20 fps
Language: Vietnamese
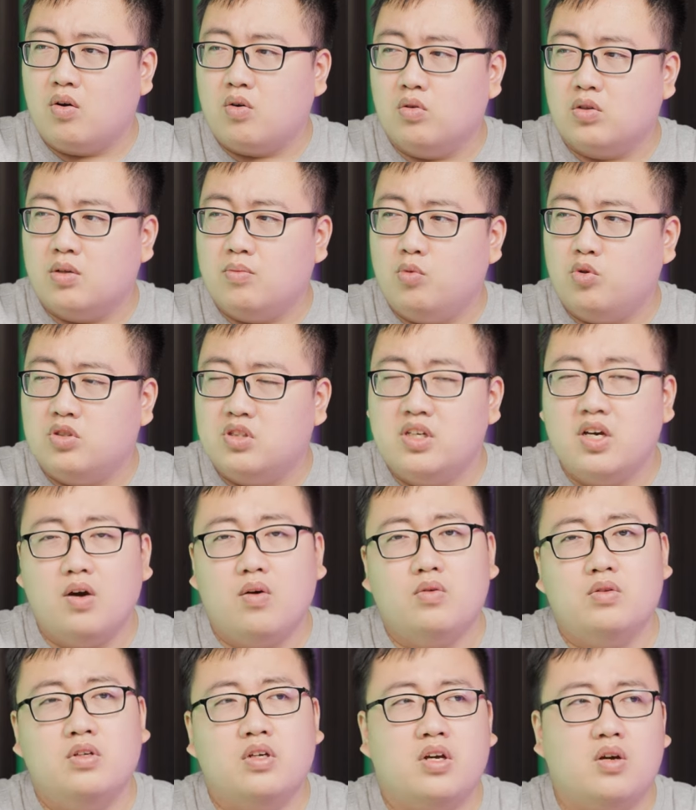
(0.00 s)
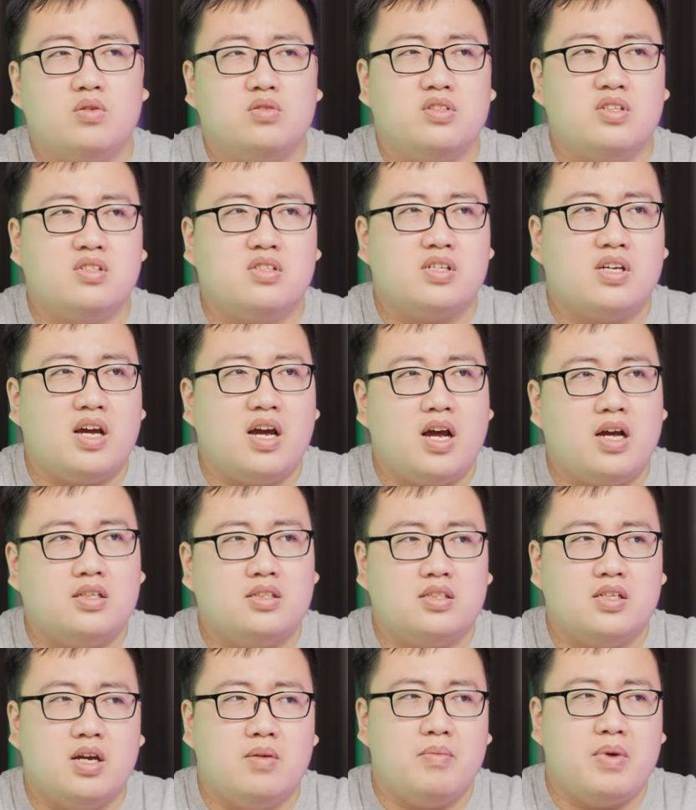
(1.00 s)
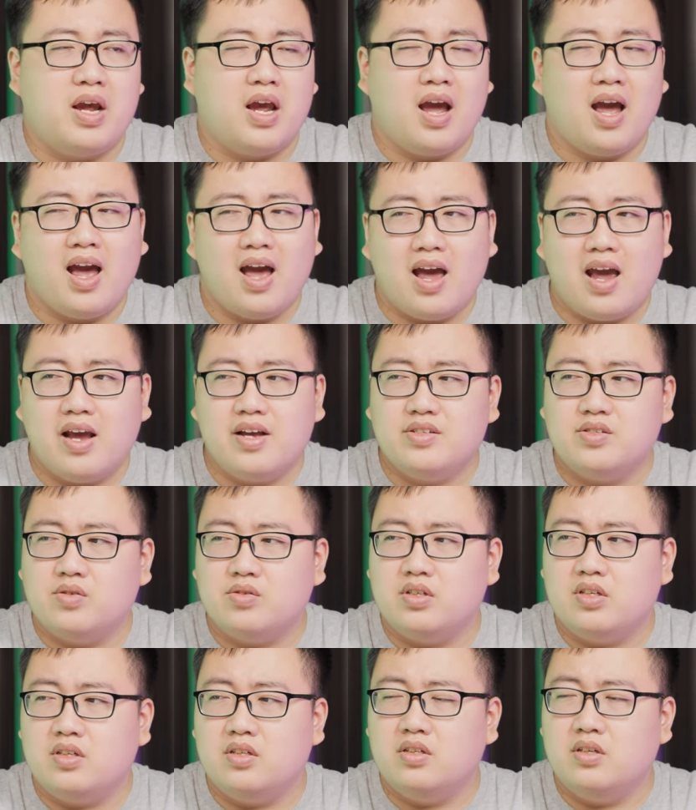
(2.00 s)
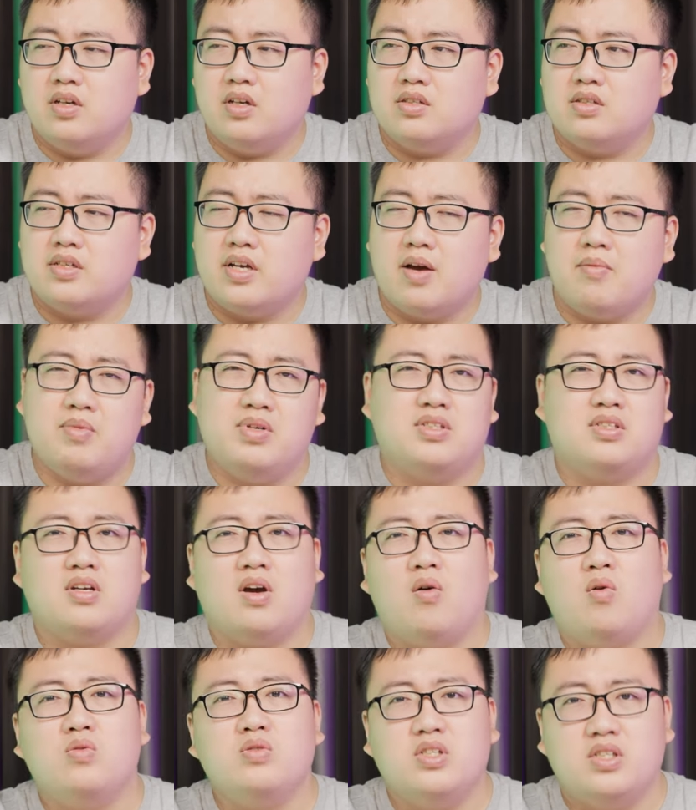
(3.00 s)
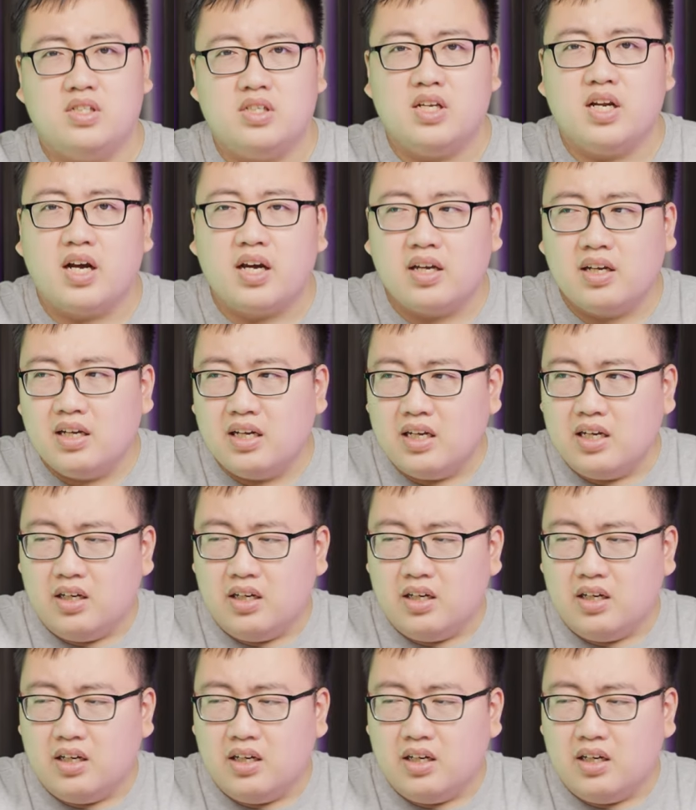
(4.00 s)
khoảng độ tầm 1 triệu như kiểu CCA C12 rồi thì như là CCA 16 gì đấy.